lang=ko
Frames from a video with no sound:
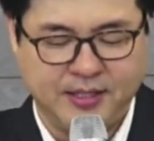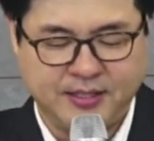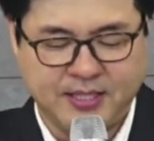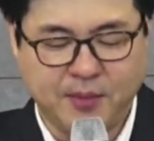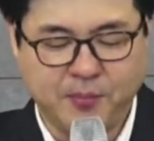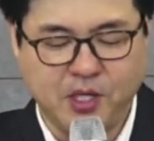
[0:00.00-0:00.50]

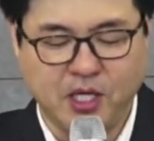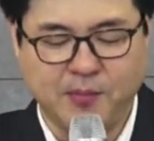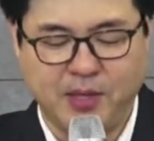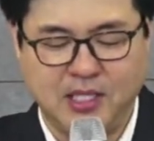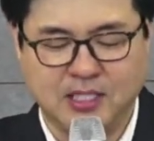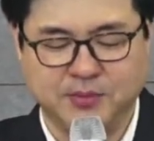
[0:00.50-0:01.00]
생명의
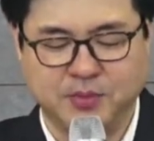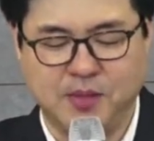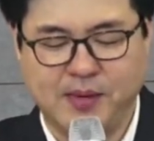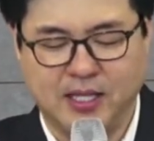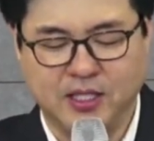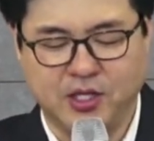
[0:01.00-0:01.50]
말씀을
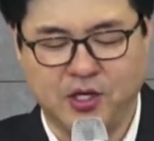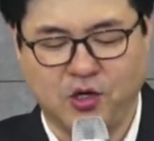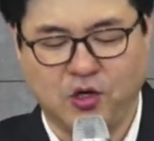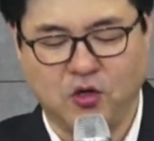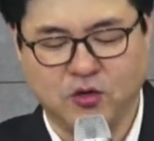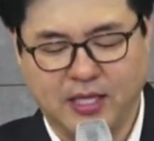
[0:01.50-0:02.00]

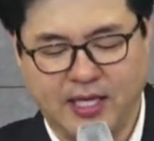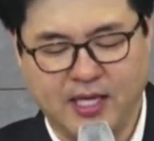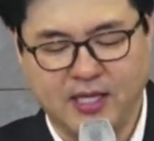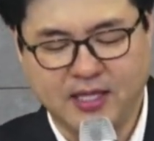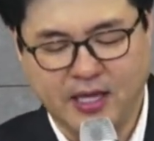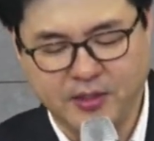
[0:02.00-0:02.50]
밝혀
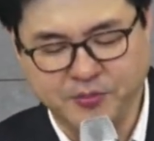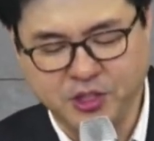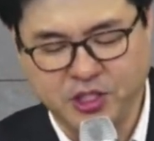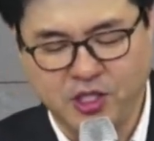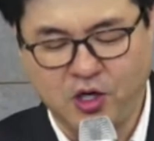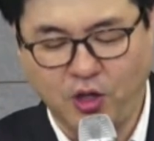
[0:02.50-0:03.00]
나의
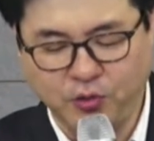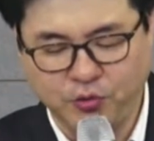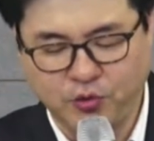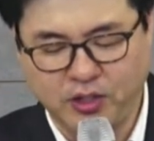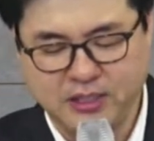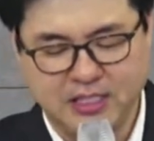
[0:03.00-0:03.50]
다름질이
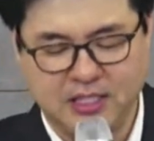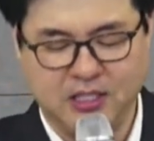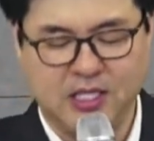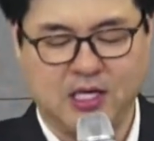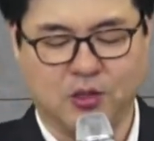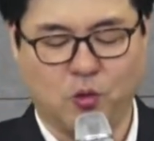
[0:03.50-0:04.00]
헛되지
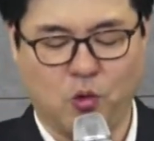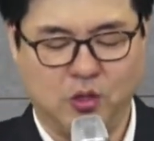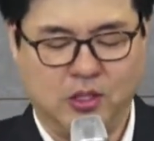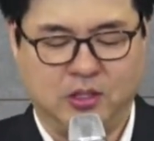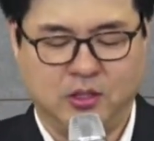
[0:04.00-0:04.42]
아니하고